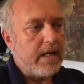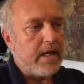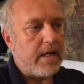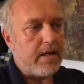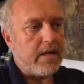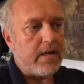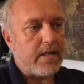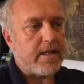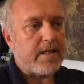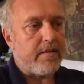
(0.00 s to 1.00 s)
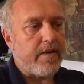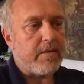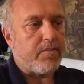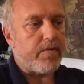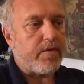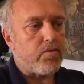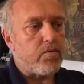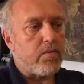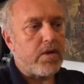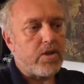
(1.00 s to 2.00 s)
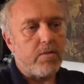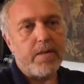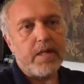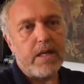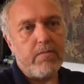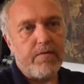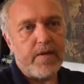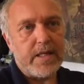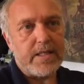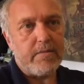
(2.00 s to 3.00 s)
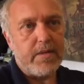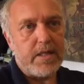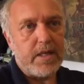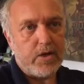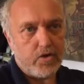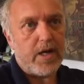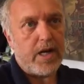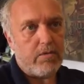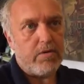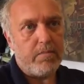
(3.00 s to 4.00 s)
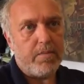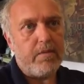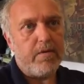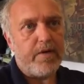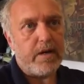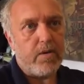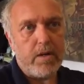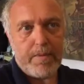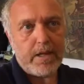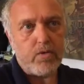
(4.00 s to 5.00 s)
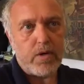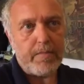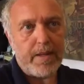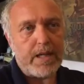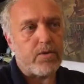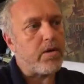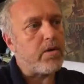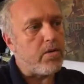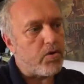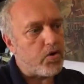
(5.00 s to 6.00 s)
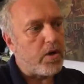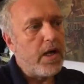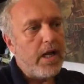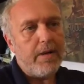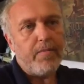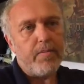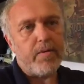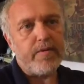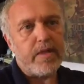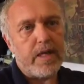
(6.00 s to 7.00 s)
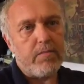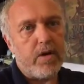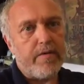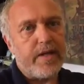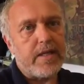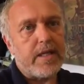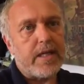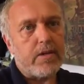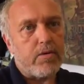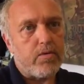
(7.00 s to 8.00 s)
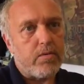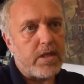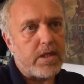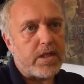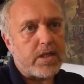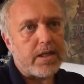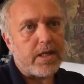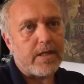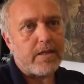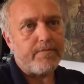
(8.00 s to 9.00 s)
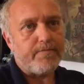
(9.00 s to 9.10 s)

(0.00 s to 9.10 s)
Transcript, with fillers: eh, senza, avere provveduto a questo perderemo i finanziamenti regionali, quindi prima faremo l'appalto che peraltro è in corso e poi provvederemo alla vendita entro il 2017.